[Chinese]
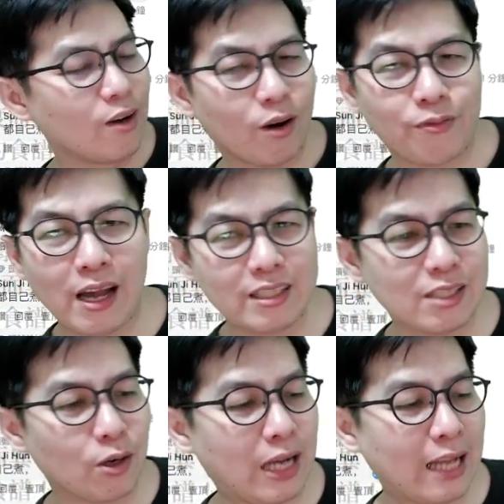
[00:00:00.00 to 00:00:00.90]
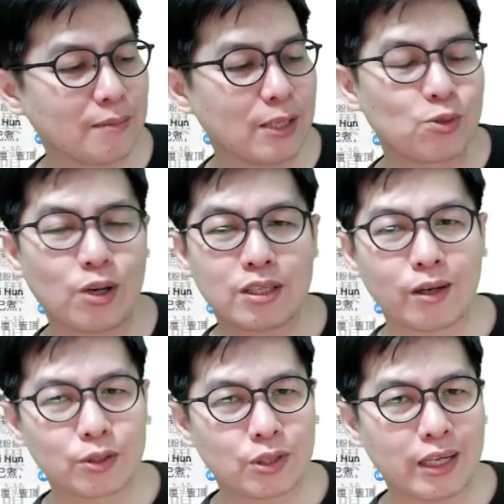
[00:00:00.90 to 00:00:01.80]
我发现其实我看这本书的时
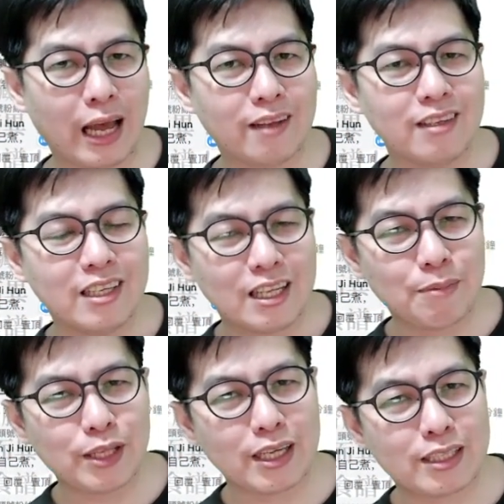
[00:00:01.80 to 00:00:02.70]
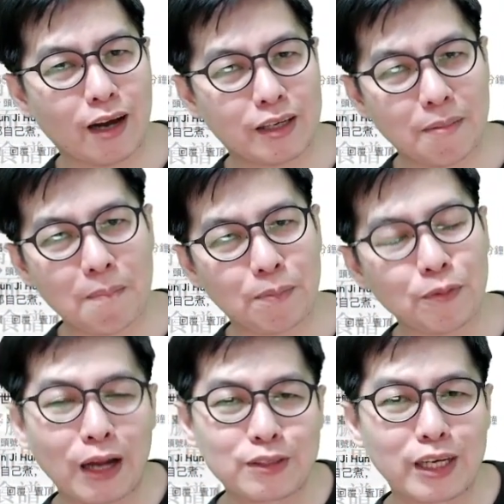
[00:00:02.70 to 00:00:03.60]
候，我觉得它里面介绍根本不
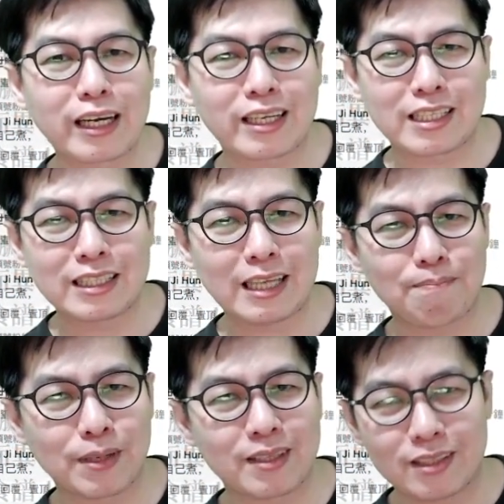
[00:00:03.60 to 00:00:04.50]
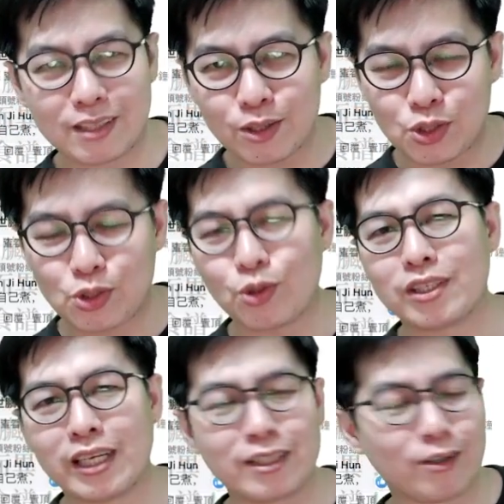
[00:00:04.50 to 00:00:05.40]
完全给肾脏病人，就所有
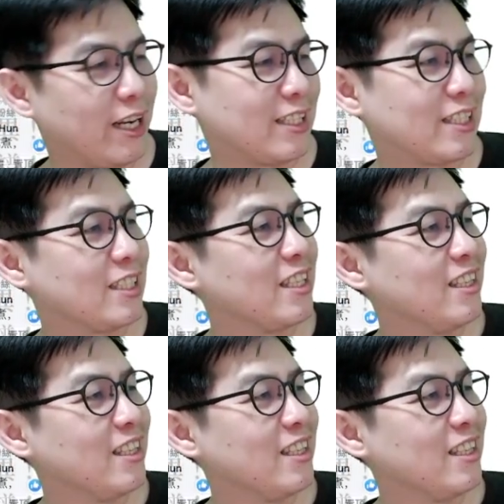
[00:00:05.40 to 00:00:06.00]
人都可以吃。